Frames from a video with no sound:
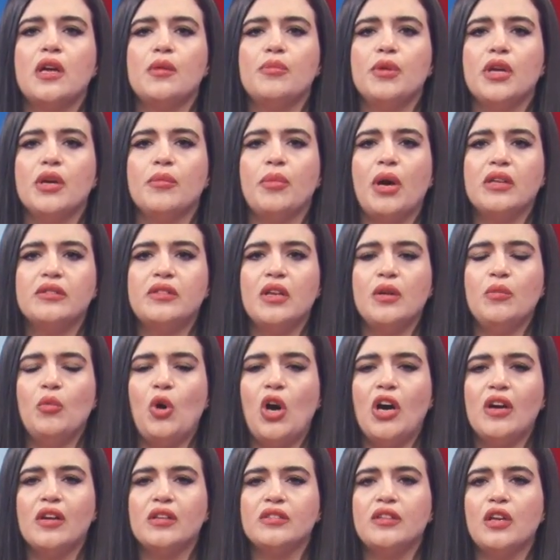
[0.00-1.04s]
بإبعاد
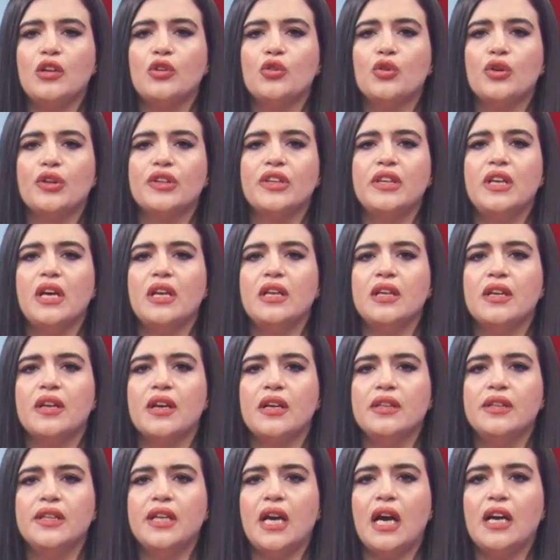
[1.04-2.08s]
المعارضة الكردية
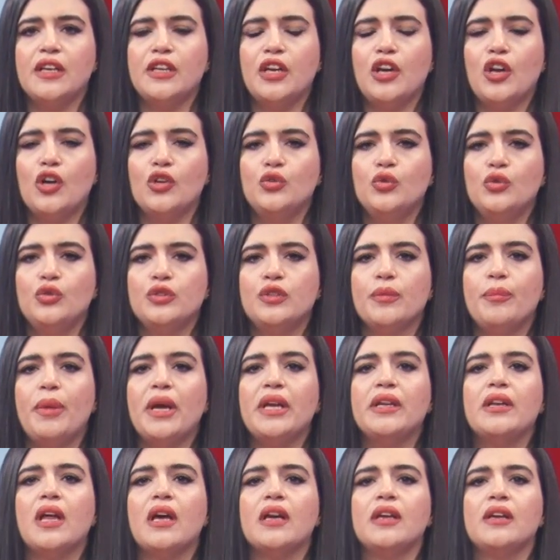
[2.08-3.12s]
الإيرانية عن الحدود
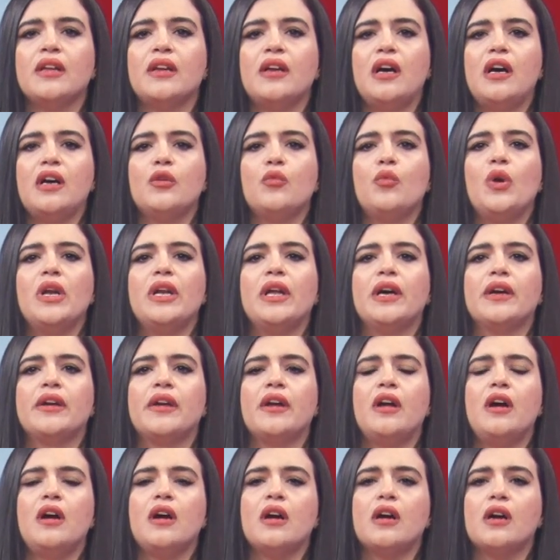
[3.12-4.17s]
بين إيران
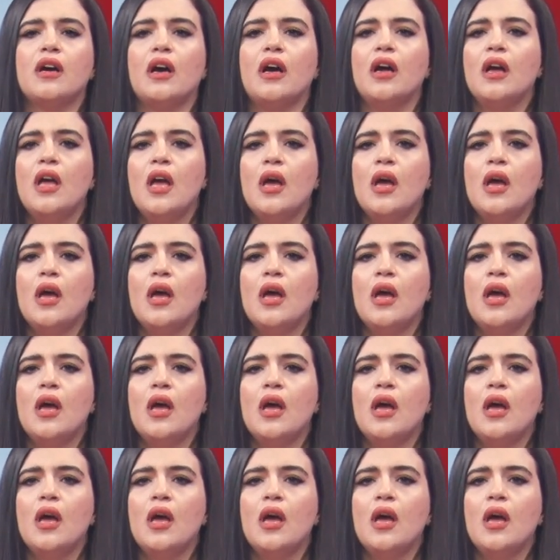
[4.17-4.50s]
والعراق